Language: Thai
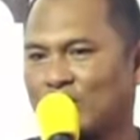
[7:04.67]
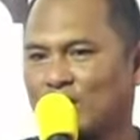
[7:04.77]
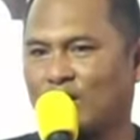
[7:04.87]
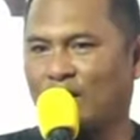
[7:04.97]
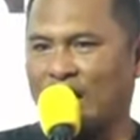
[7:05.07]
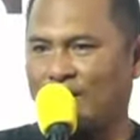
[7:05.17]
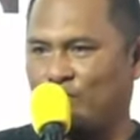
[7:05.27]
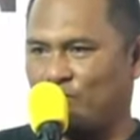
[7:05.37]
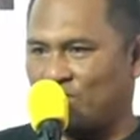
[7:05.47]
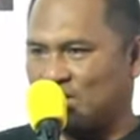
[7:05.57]
พี่น้องครับ
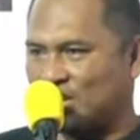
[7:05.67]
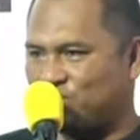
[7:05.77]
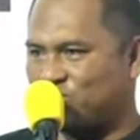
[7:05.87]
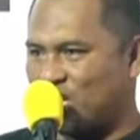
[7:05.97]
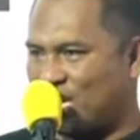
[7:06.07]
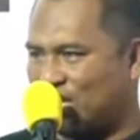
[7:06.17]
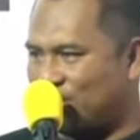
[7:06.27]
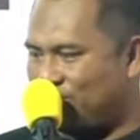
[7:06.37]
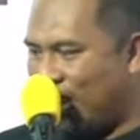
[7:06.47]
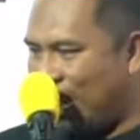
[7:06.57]
14
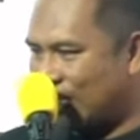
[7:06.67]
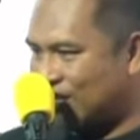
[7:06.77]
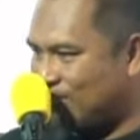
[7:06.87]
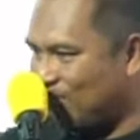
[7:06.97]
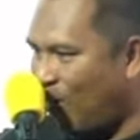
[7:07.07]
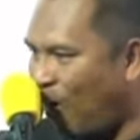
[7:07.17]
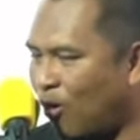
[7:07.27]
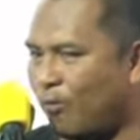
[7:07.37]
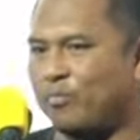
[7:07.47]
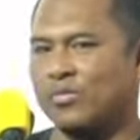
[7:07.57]
15
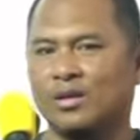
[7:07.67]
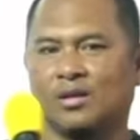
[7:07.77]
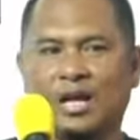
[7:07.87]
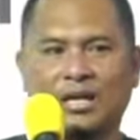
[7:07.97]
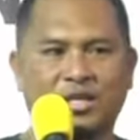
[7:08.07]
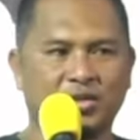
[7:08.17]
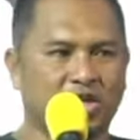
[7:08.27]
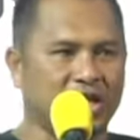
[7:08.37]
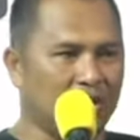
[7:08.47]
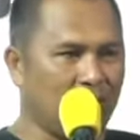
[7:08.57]
16ทักษิณ
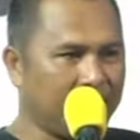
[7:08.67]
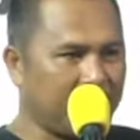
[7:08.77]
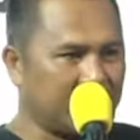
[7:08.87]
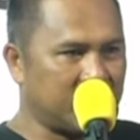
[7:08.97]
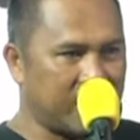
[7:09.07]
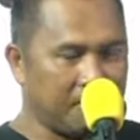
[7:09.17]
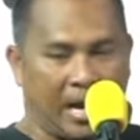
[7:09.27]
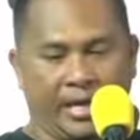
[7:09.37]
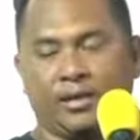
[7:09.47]
ชินวัตรไปเชียงใหม่